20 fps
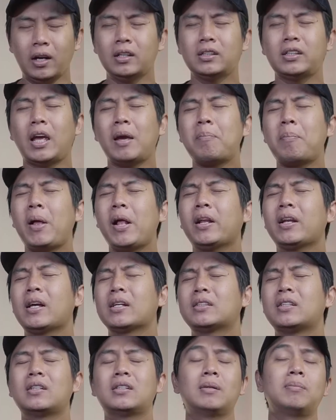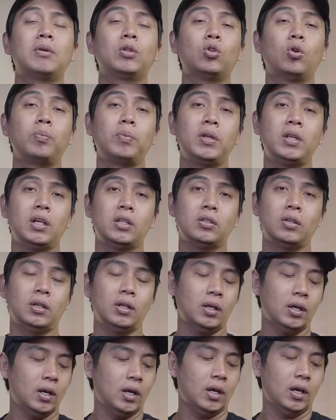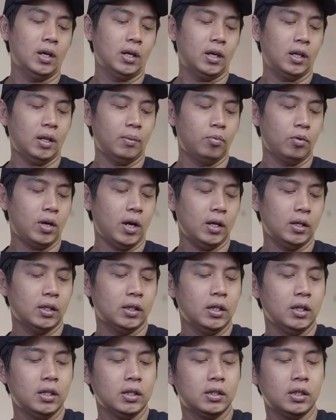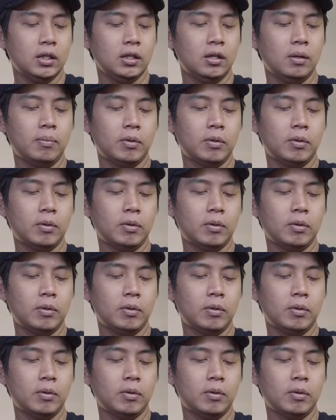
Karena saya paling naksir sama topinya coy kita buka jadi di sini